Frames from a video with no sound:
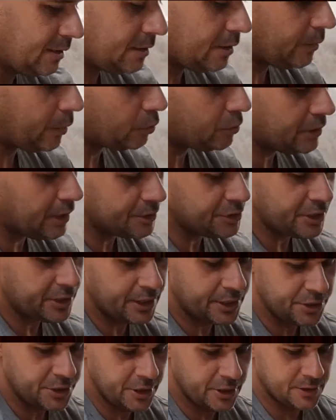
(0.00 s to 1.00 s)
Então, é o tanto de
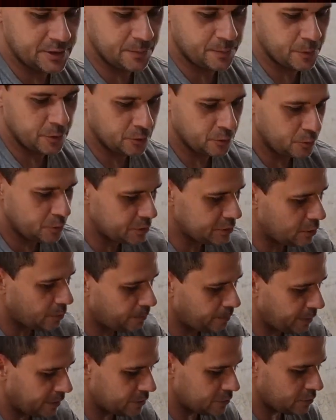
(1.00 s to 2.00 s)
energia que se produz, é o
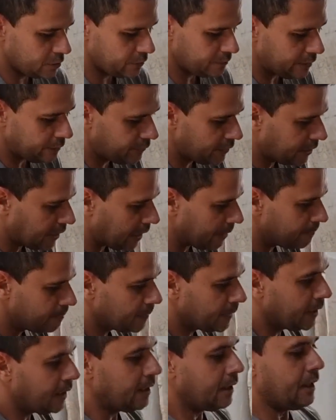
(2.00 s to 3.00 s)
peso que vai ficar.
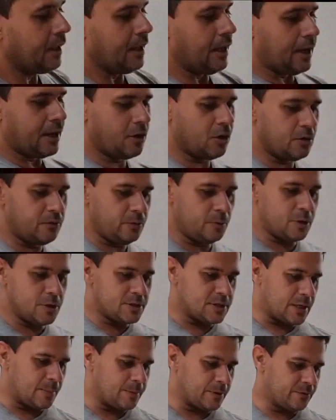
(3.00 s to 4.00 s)
Agora, eu vou
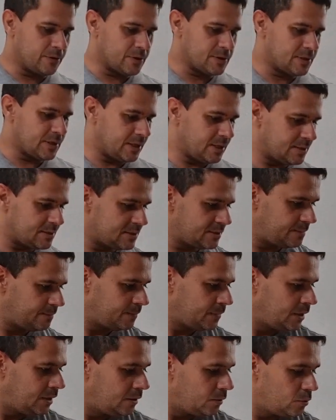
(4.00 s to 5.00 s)
mostrar para vocês
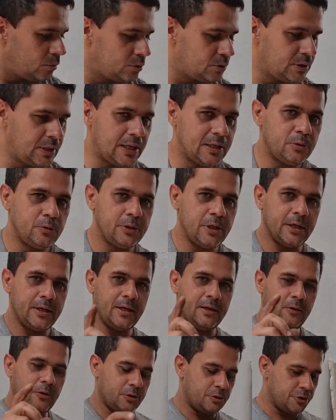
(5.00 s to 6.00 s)
o tanto que
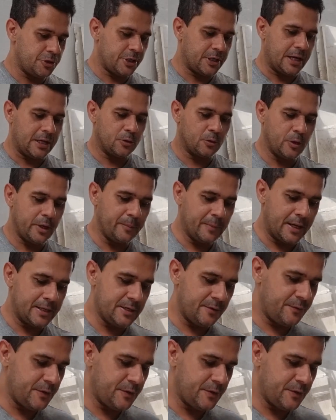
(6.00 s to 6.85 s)
aquele outro gerador é mais